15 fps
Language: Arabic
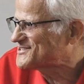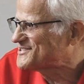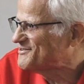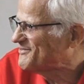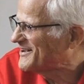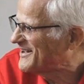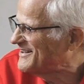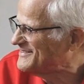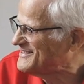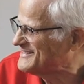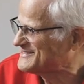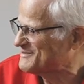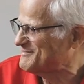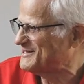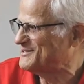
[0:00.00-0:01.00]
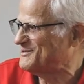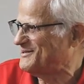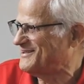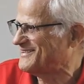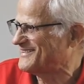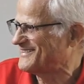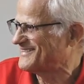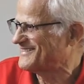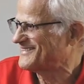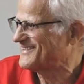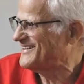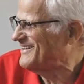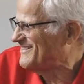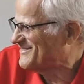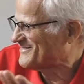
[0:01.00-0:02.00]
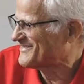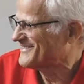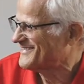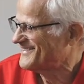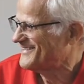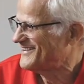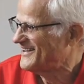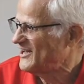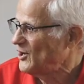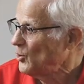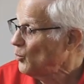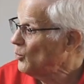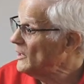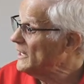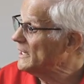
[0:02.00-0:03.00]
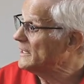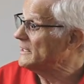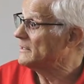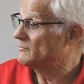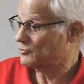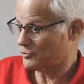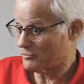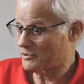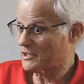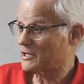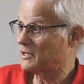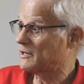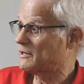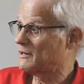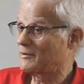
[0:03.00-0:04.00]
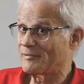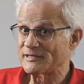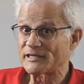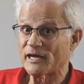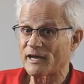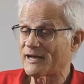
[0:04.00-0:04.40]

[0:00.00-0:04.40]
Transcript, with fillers: الاتفاقيه ديال تبادل الحر كيف ولكن باش قلت لك المنطق